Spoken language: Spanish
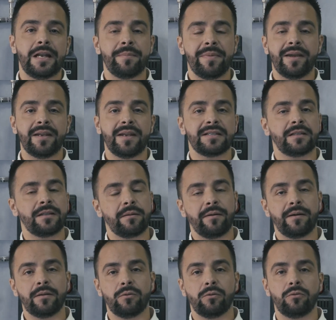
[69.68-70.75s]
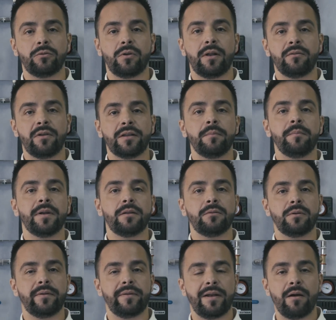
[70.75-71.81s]
la máquina está trabajando controlando la
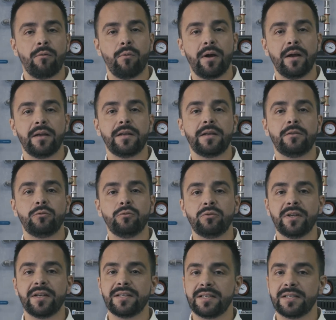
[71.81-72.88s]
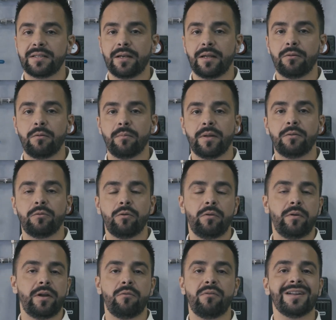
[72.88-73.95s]
temperatura del agua y tú tienes instalado el mando
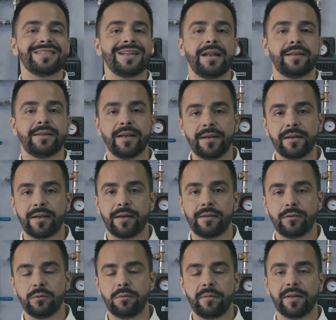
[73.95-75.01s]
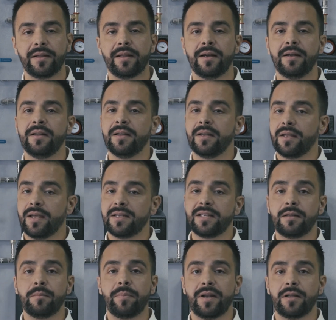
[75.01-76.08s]
en una sala técnica de tu vivienda, esa
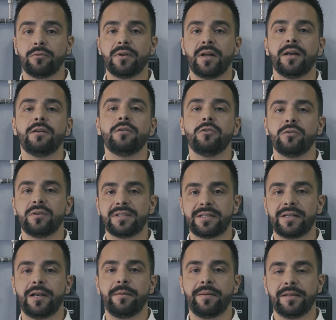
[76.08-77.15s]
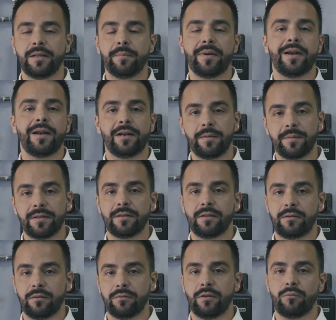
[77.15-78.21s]
temperatura no es relevante para la
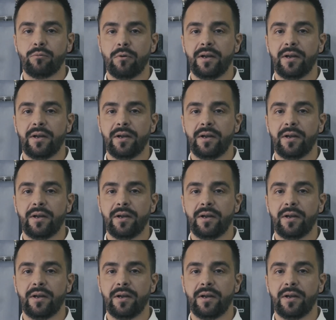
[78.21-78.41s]
climatización de tu